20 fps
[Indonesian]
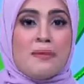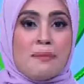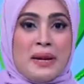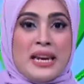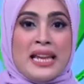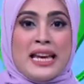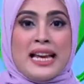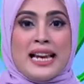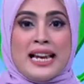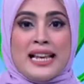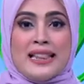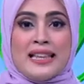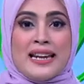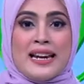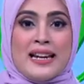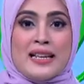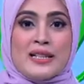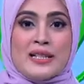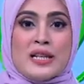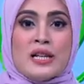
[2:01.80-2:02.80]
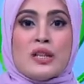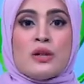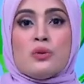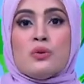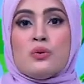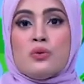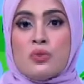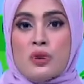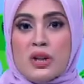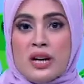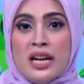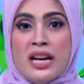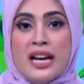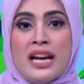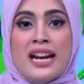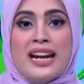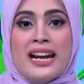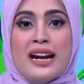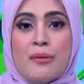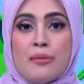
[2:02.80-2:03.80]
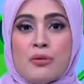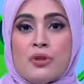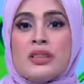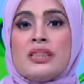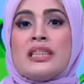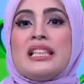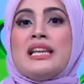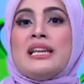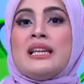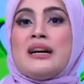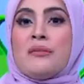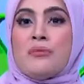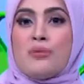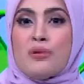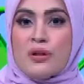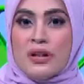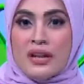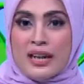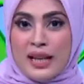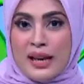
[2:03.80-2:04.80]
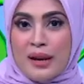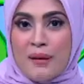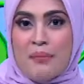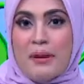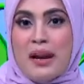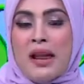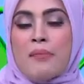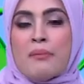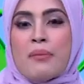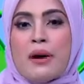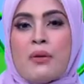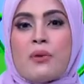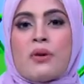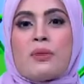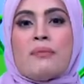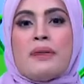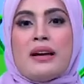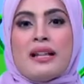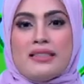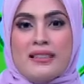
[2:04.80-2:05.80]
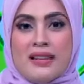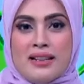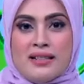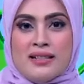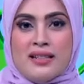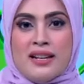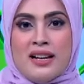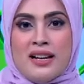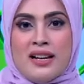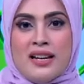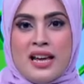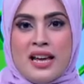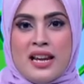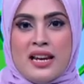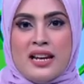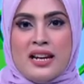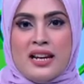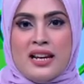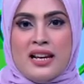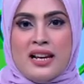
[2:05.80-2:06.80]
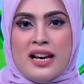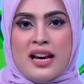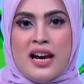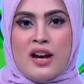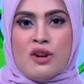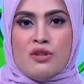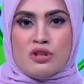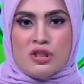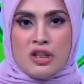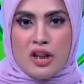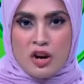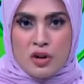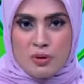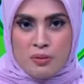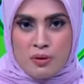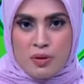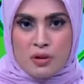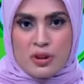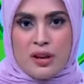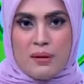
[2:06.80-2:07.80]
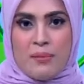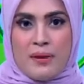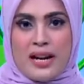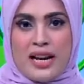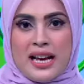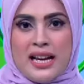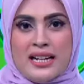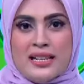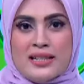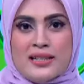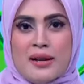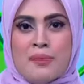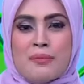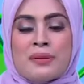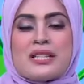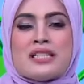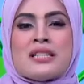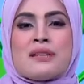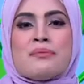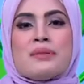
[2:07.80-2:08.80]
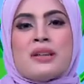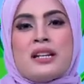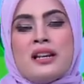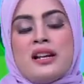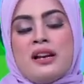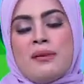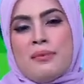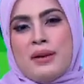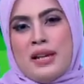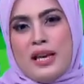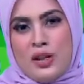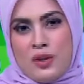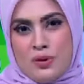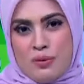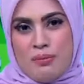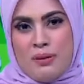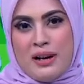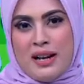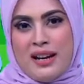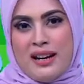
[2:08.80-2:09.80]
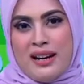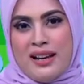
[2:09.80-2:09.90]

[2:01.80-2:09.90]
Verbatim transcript: peninggalan tradisi leluhur, namun tidak boleh melampaui batas dan harus selalu mengutamakan sang pencipta dalam kehidupan.